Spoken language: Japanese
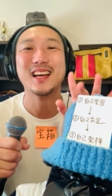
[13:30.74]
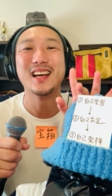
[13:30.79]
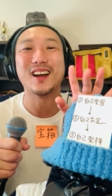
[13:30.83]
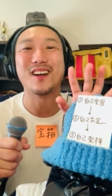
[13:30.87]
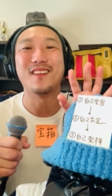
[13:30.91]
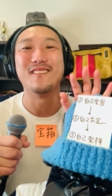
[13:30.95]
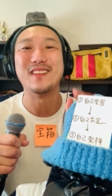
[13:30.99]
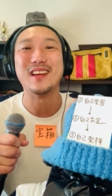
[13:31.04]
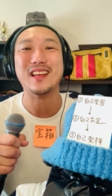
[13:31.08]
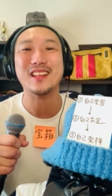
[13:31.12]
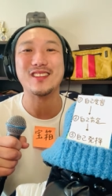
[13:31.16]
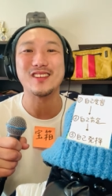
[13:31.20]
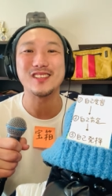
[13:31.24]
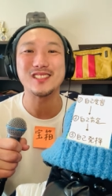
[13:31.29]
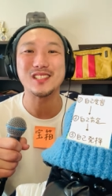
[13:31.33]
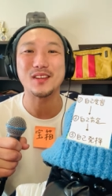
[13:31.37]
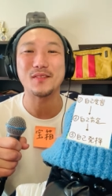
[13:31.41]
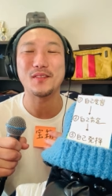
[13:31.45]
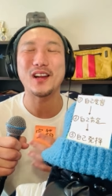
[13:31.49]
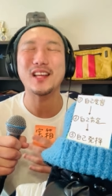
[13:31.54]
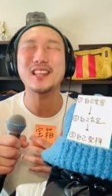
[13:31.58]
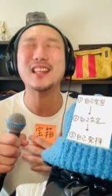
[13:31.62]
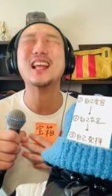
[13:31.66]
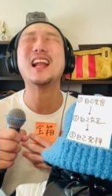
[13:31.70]
コメントしても
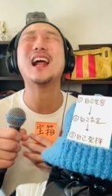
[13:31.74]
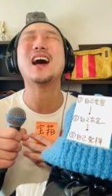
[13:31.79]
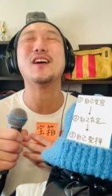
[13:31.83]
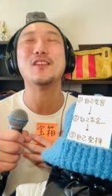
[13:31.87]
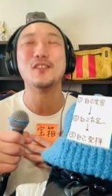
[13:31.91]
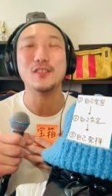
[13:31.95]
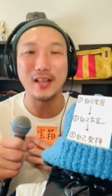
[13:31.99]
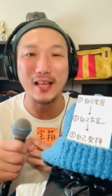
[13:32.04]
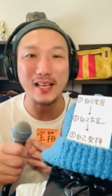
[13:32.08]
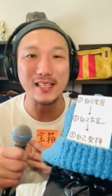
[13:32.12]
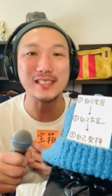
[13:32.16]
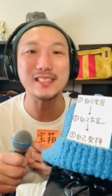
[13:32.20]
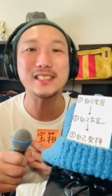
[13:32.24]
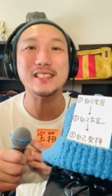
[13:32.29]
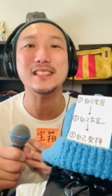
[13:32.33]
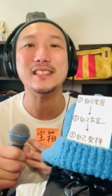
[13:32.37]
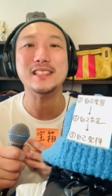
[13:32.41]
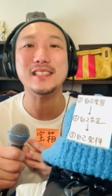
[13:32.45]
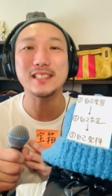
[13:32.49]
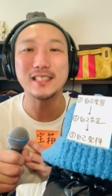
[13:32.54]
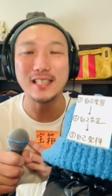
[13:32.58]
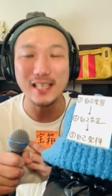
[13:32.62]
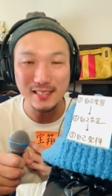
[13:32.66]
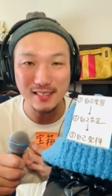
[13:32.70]
らえたら嬉し
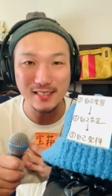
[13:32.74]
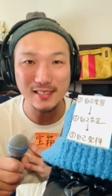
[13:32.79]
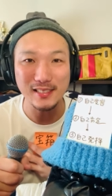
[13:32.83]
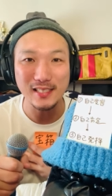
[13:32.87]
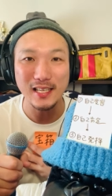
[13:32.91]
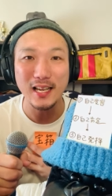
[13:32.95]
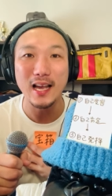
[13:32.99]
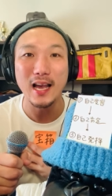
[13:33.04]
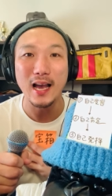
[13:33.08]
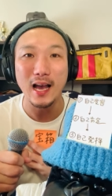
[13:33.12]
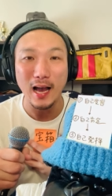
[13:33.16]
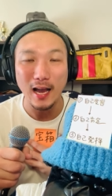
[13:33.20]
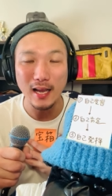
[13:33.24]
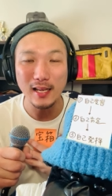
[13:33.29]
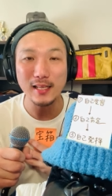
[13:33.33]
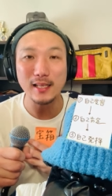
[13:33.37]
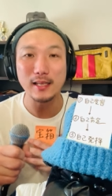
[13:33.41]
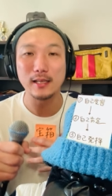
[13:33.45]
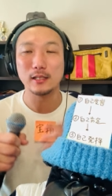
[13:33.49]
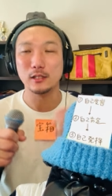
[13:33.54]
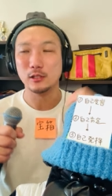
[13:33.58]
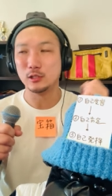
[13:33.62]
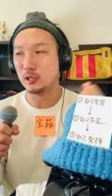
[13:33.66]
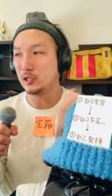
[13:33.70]
いです。はい、
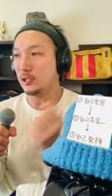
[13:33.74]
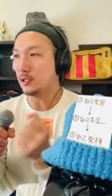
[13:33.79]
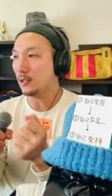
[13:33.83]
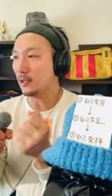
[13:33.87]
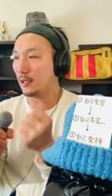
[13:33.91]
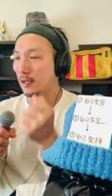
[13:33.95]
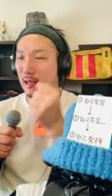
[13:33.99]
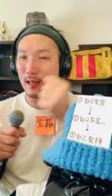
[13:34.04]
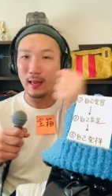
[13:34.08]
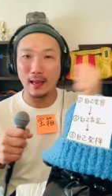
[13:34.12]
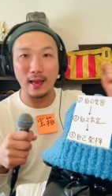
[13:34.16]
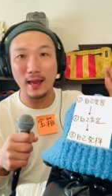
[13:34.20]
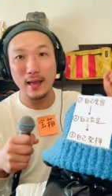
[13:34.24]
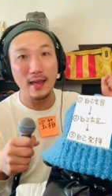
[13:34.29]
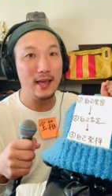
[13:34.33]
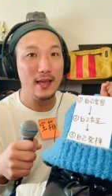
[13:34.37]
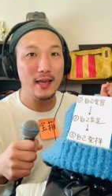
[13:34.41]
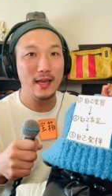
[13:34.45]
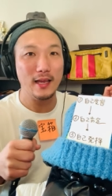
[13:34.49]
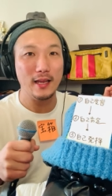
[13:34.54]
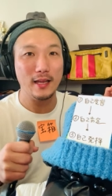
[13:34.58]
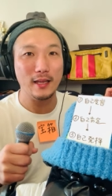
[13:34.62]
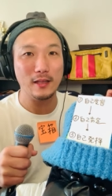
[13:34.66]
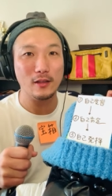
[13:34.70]
The
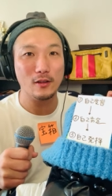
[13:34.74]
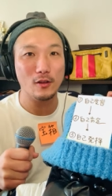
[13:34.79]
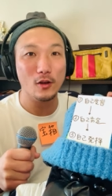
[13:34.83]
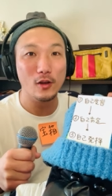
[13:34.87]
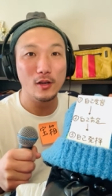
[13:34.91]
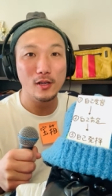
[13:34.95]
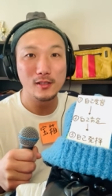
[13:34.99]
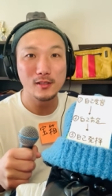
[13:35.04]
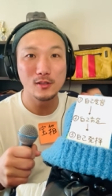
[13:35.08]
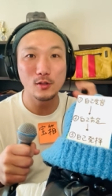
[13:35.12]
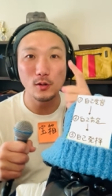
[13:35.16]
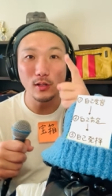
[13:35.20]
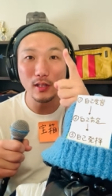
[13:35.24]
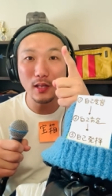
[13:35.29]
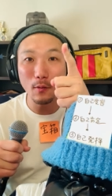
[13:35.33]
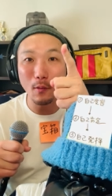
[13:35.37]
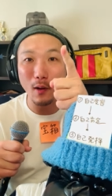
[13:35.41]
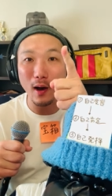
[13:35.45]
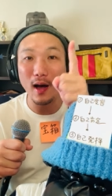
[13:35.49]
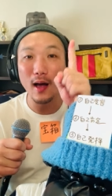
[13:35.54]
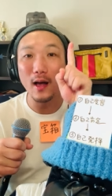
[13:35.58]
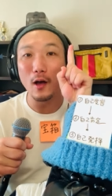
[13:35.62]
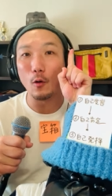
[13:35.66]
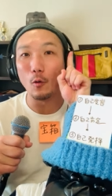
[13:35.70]
End。それで
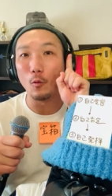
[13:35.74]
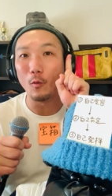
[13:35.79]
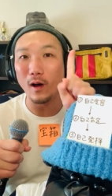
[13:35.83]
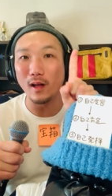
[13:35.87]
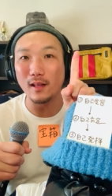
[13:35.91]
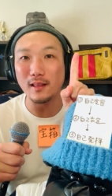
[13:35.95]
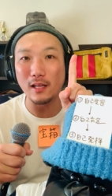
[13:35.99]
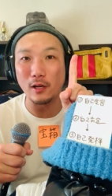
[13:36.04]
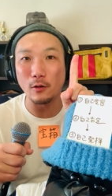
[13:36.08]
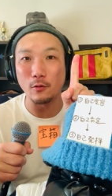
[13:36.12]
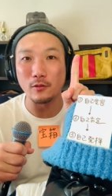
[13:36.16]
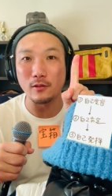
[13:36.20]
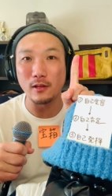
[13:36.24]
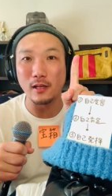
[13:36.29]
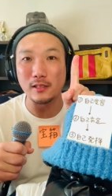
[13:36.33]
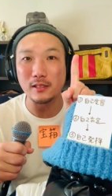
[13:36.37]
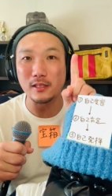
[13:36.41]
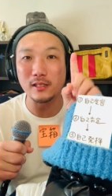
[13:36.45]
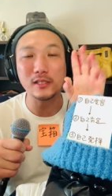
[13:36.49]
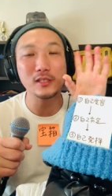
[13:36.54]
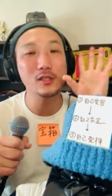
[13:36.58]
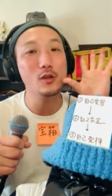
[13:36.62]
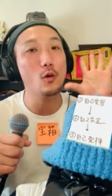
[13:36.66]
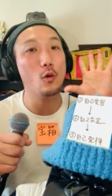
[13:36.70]
はワンダフルな一
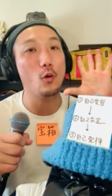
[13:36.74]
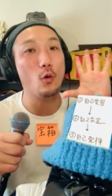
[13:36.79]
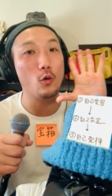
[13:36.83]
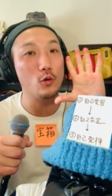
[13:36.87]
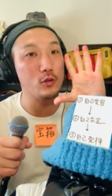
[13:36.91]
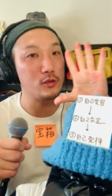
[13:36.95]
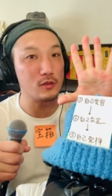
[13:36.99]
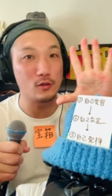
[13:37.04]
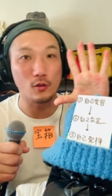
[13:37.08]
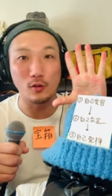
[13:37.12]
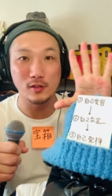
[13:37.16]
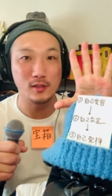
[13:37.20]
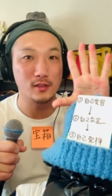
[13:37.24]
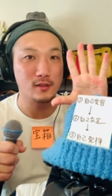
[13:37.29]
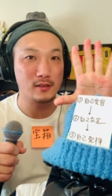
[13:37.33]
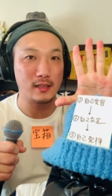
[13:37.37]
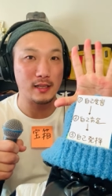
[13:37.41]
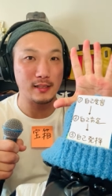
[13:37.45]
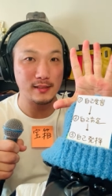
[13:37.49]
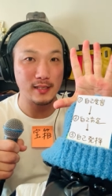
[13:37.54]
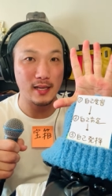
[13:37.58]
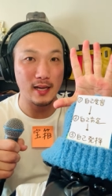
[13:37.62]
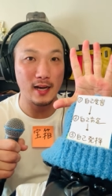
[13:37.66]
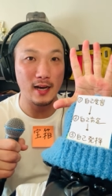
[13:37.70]
日をお過ごしくだ
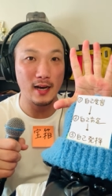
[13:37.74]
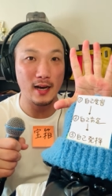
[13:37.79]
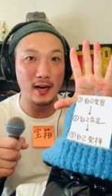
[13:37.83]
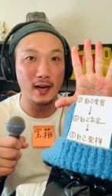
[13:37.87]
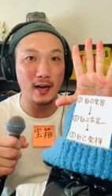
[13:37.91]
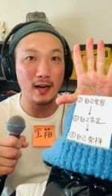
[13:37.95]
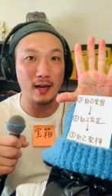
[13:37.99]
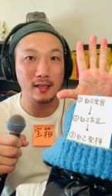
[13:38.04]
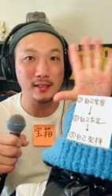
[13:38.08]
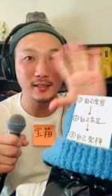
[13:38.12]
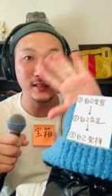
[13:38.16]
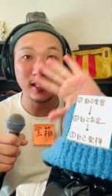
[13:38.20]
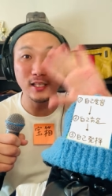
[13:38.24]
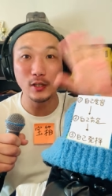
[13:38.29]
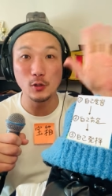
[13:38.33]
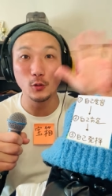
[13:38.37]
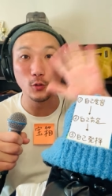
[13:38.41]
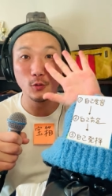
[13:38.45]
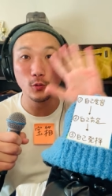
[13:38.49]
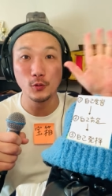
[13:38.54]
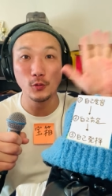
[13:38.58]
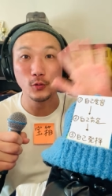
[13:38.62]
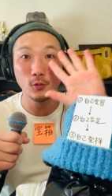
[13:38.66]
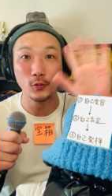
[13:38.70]
さい。See
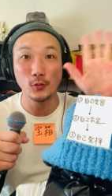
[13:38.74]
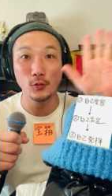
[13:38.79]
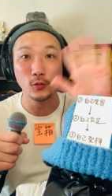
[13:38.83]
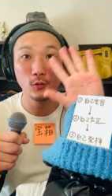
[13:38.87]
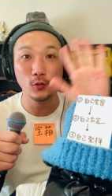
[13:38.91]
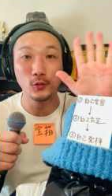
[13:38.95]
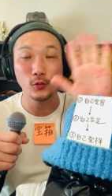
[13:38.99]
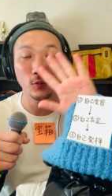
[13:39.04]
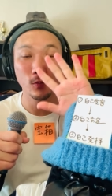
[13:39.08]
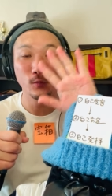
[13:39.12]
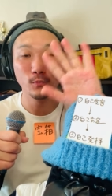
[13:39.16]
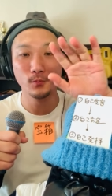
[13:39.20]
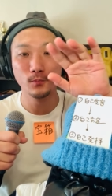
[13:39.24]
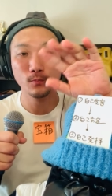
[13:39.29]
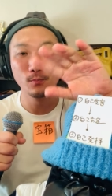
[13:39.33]
you!